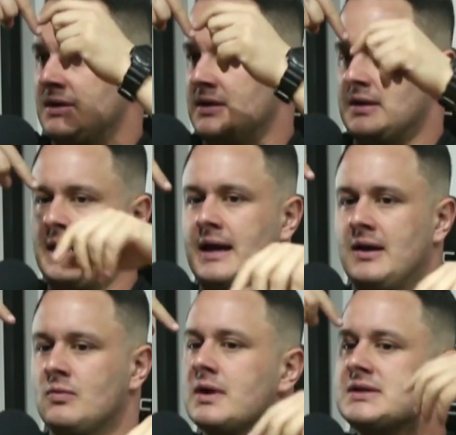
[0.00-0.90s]
É, eu
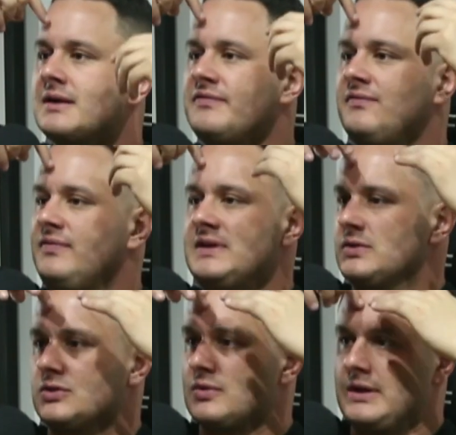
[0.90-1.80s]
nunca tinha visto
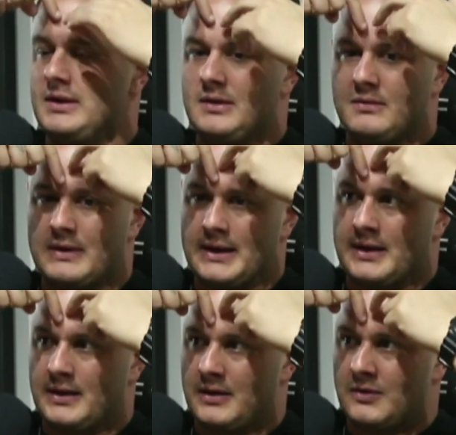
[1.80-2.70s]
isso aí. O
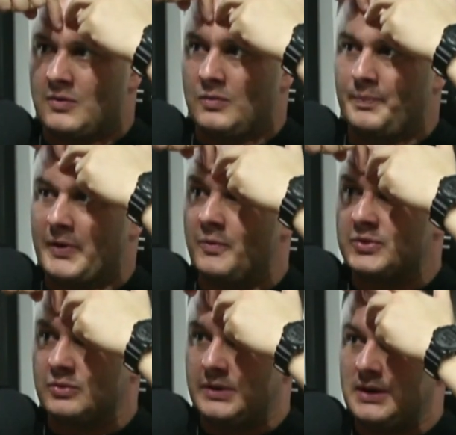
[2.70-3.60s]
cara pegou o
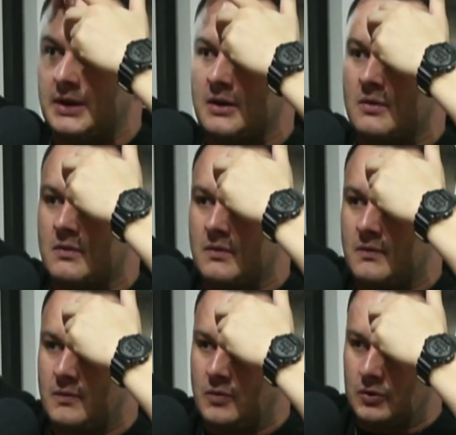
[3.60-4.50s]
bisturi,
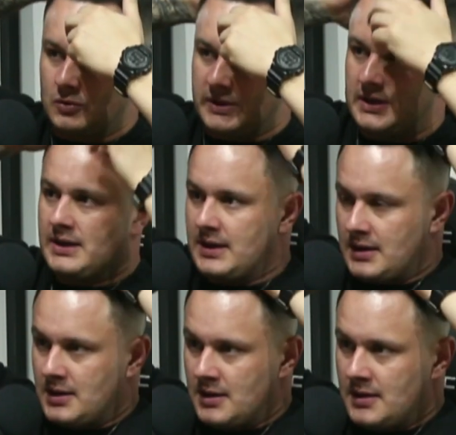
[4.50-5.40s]
cortou aqui,
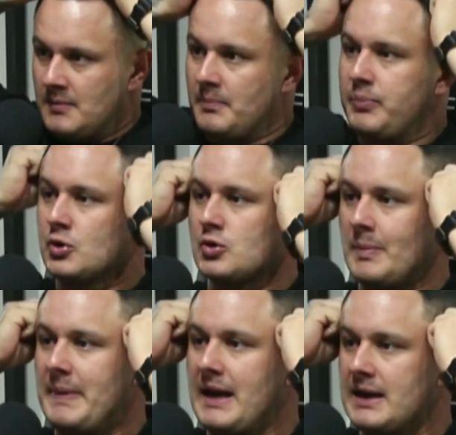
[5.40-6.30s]
puxou a
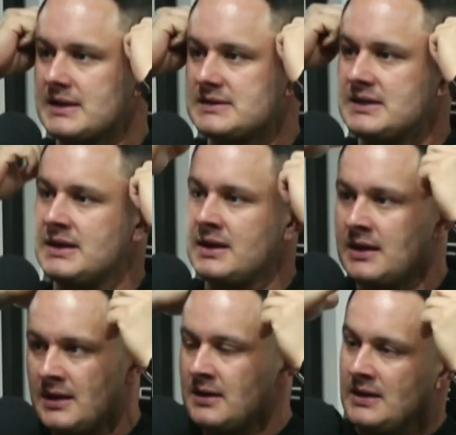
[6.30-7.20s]
pele aqui assim, uhum,
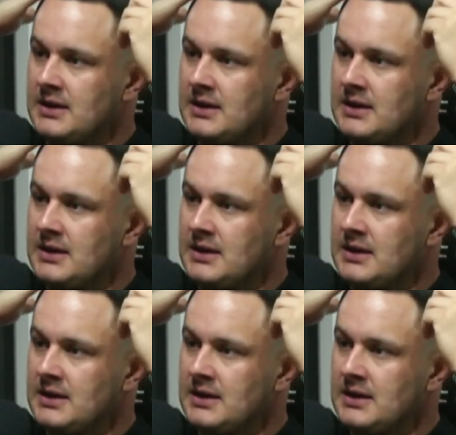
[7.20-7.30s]
assim sim.